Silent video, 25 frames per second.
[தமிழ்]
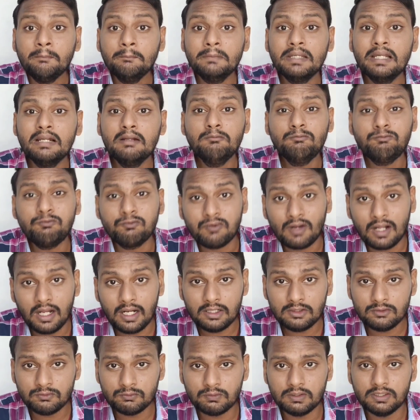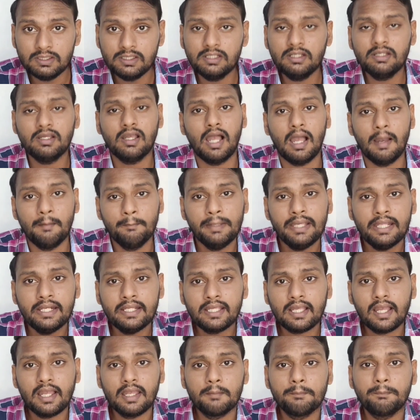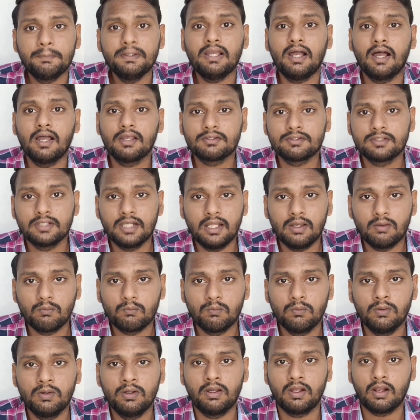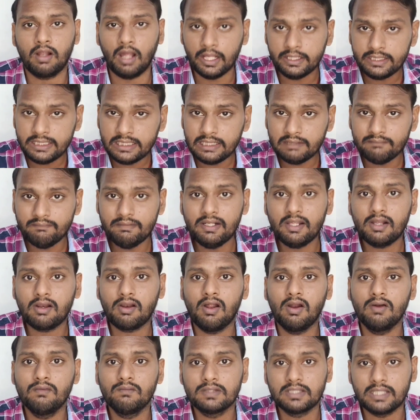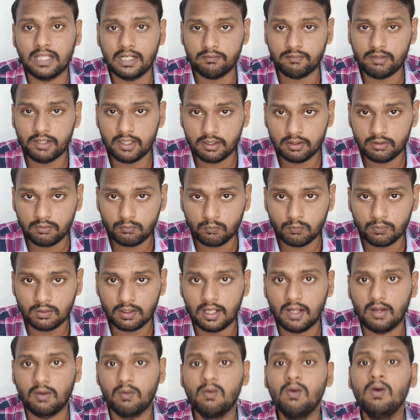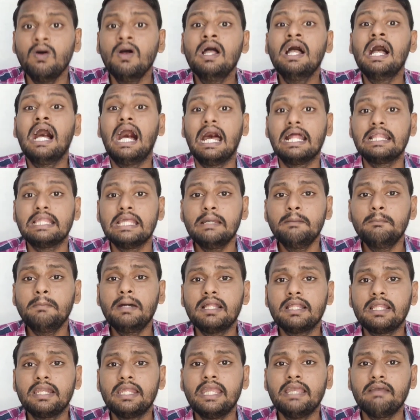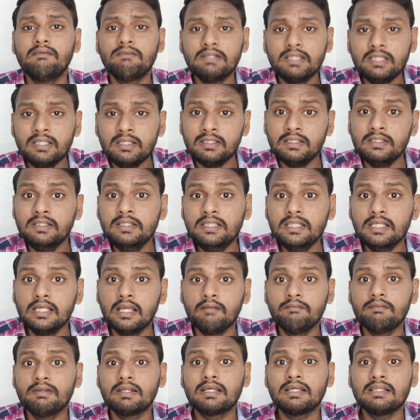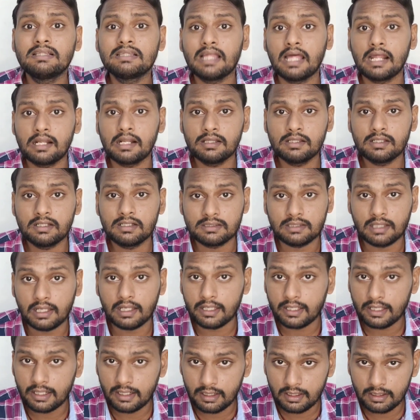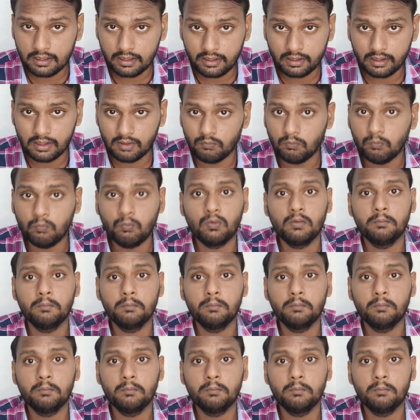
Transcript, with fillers: மேலும் பிரான்ஸ் வந்து அமெரிக்கா எப்படி ஆஸ்திரேலியாவுக்கு அதிநவீன ராணுவ தளவாடங்கள் கொடுக்குறாங்களோ அதே மாதிரியே வந்து இந்தியாவிற்கு தரத்துக்கு தயாரா இருக்கிறதாகவும்